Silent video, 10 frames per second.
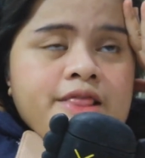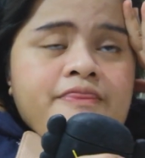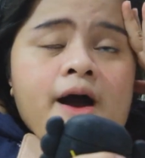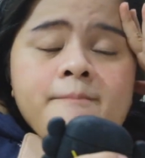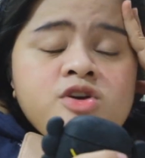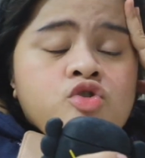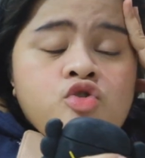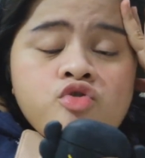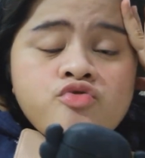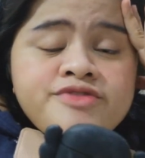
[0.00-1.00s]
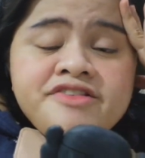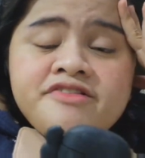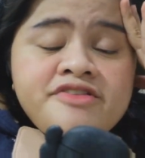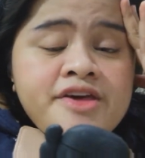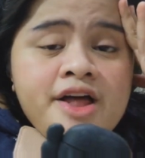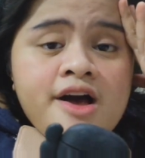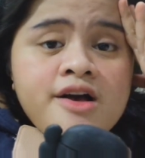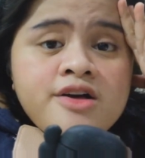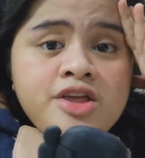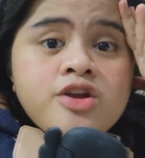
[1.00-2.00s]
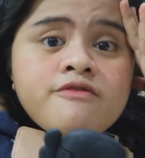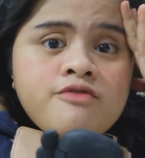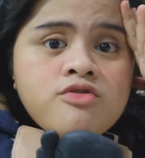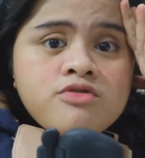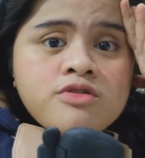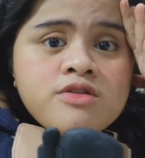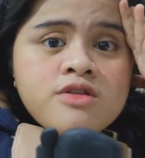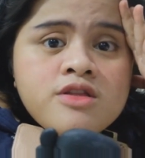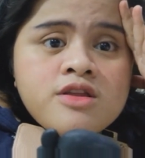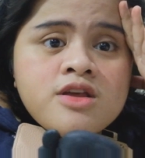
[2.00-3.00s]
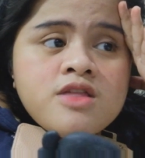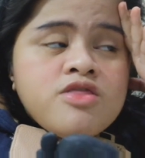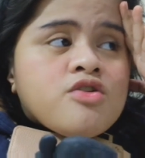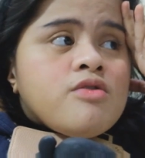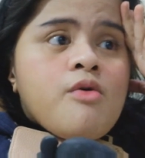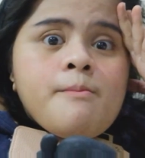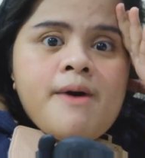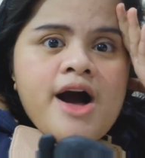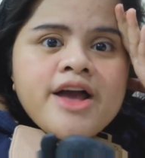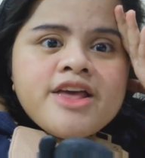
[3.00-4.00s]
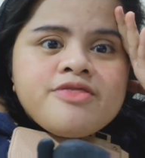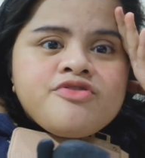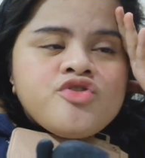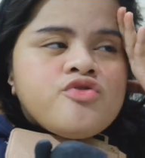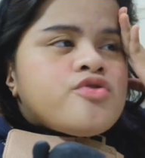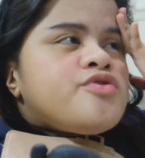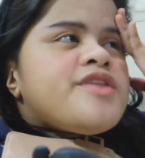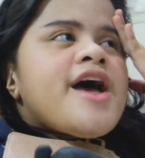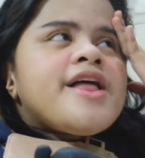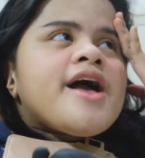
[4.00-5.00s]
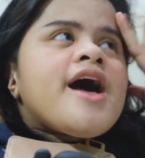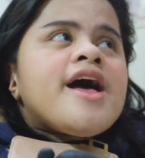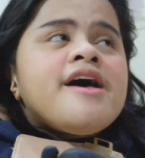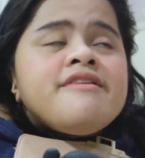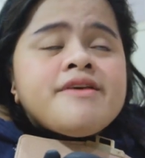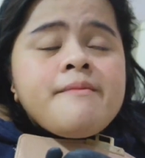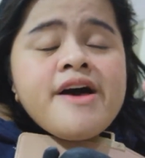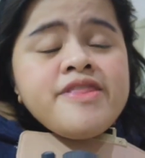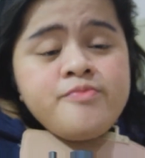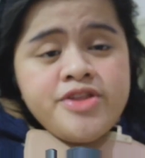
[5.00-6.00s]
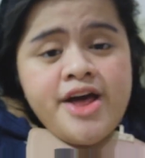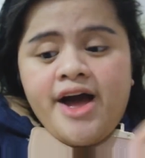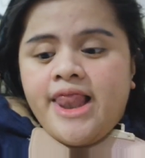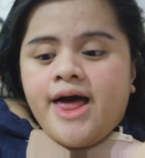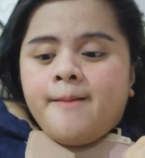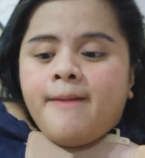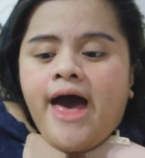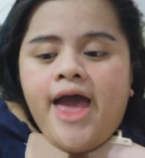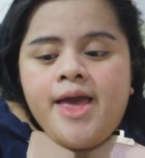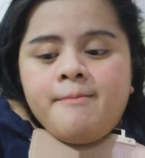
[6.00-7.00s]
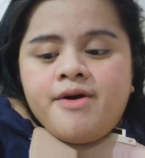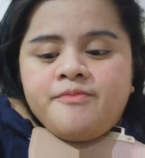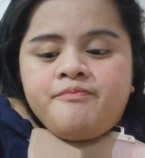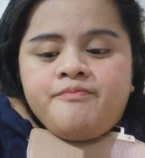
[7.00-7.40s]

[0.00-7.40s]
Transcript: dami kong nasisirang earphone. Hindi ko kung bakit. Siguro dahil nga sa mga di pa nakalam, I am a